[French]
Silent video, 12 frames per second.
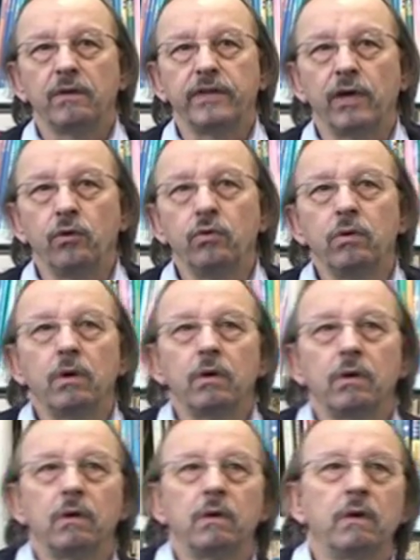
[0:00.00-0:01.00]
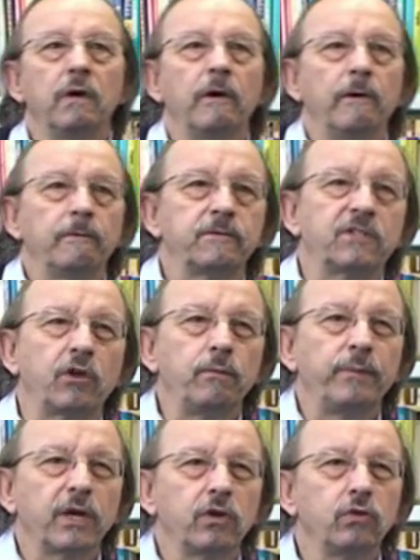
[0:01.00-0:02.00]
Il y a eu. Euh, c'était
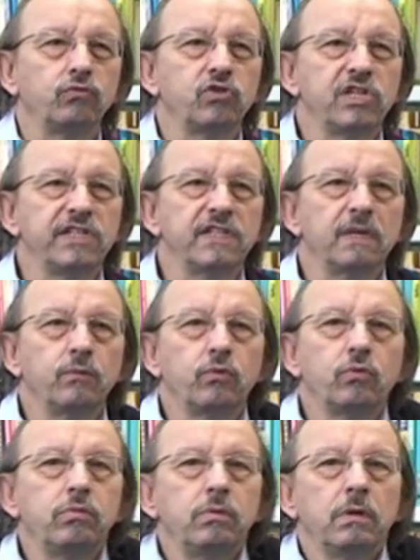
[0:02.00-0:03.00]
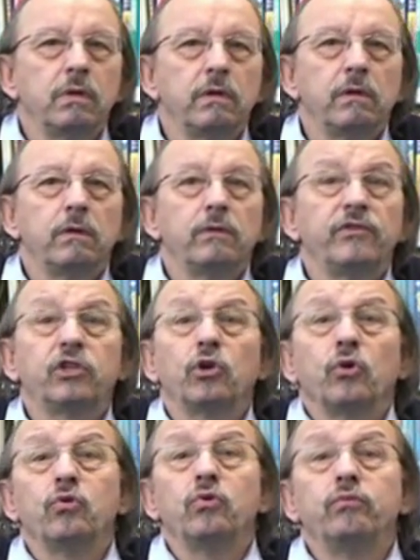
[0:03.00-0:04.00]
une période où je lisais beaucoup euh,
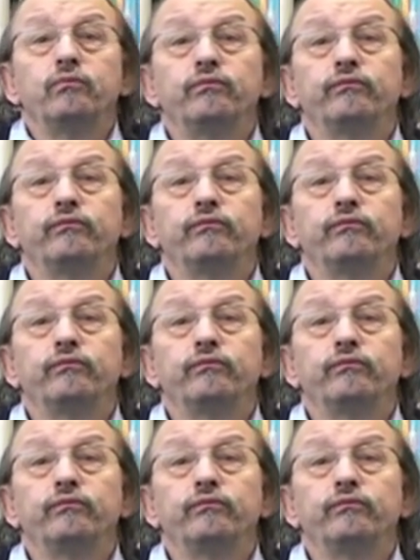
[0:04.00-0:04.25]
Victor Hugo.